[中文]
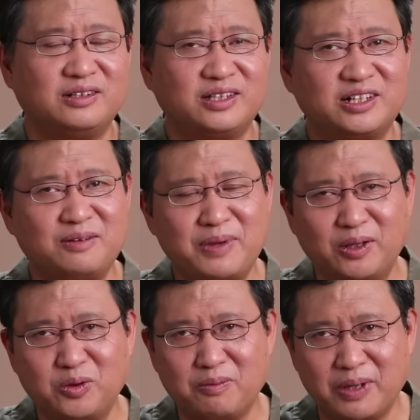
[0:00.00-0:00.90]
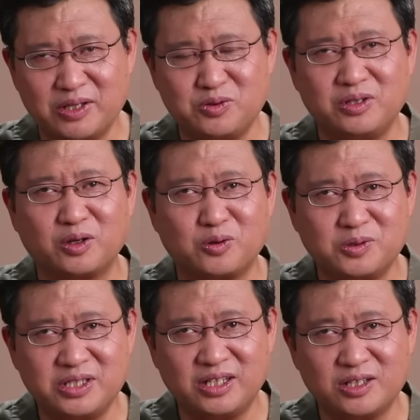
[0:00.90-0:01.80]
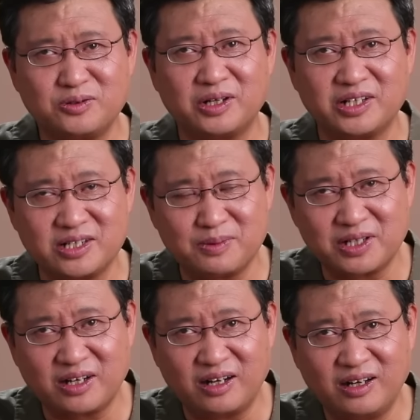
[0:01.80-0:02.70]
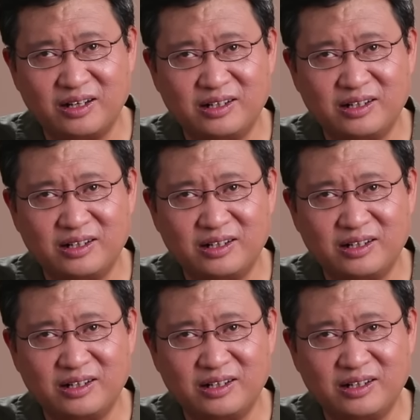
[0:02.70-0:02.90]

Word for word: 但是面对美军的攻击，他做了个什么事儿？